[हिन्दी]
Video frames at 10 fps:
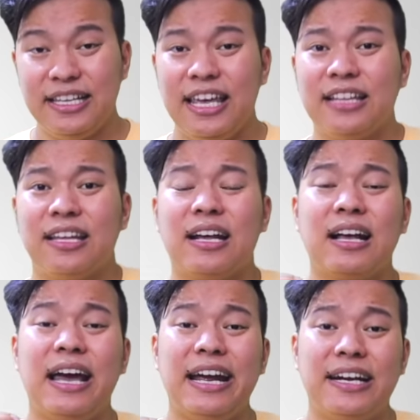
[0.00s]
ये एक तरह
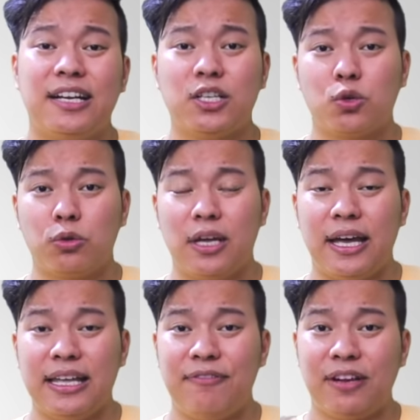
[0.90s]
का एड्रेस होता
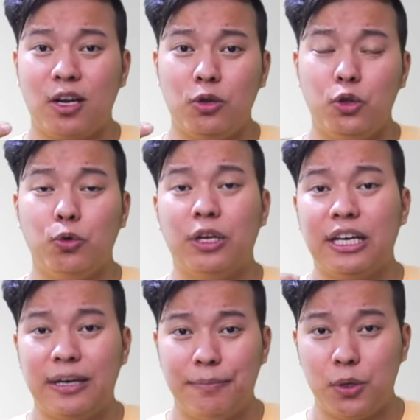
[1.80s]
है या फिर कह लो
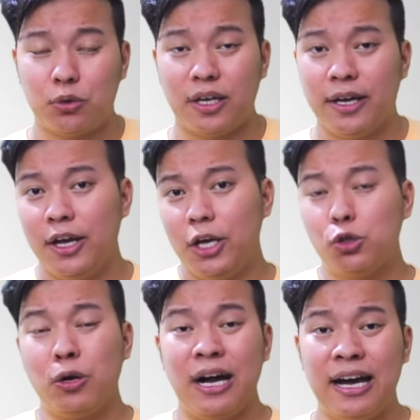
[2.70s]
यूनिक नंबर होता है
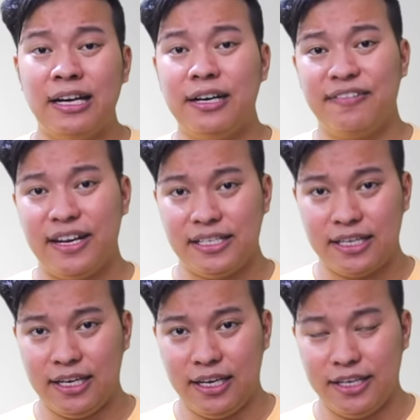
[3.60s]
जो हर डिवाइस
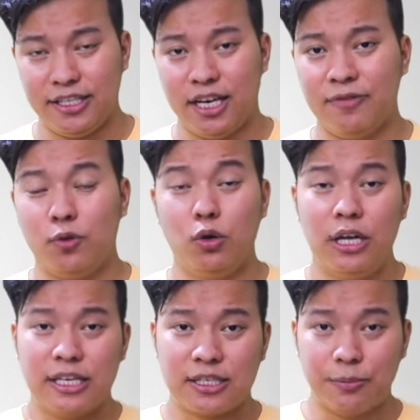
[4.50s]
के लिए चाहे वो
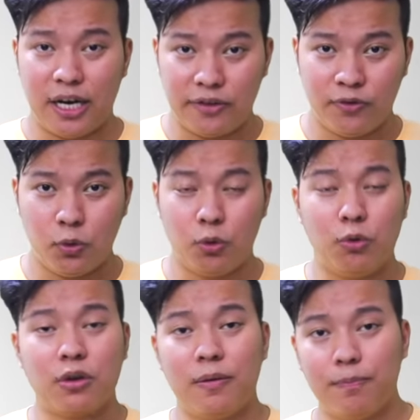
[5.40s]
स्मार्टफोन
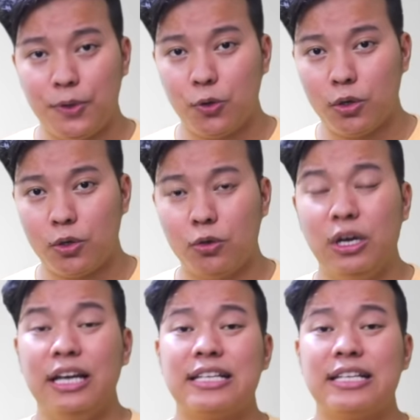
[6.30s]
हो कंप्यूटर हो